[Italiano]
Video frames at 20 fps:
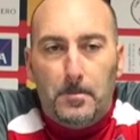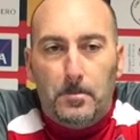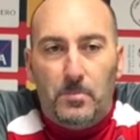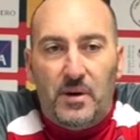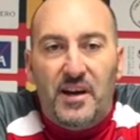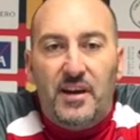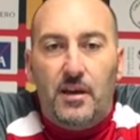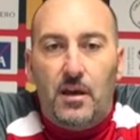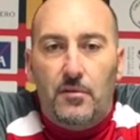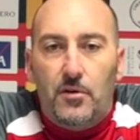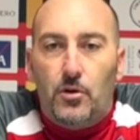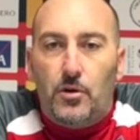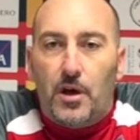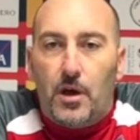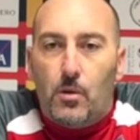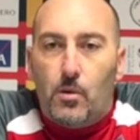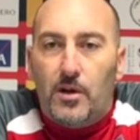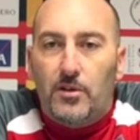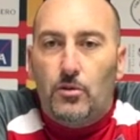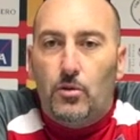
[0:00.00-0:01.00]
ma è anche vero
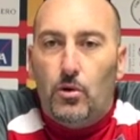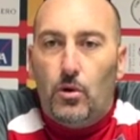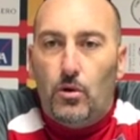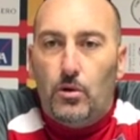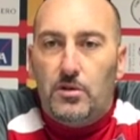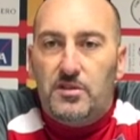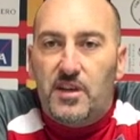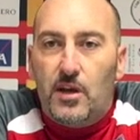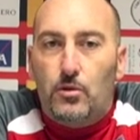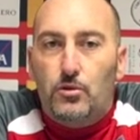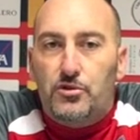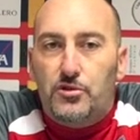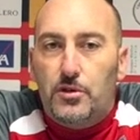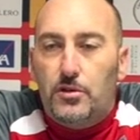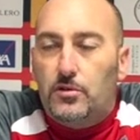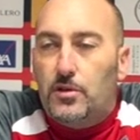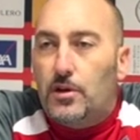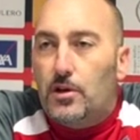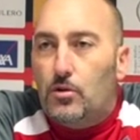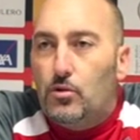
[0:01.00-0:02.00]
che quando sei
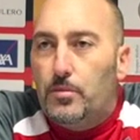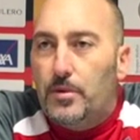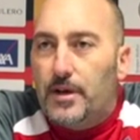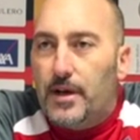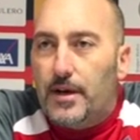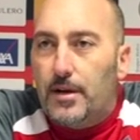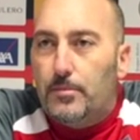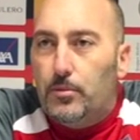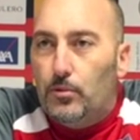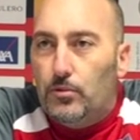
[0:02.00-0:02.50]
costretto a recuperare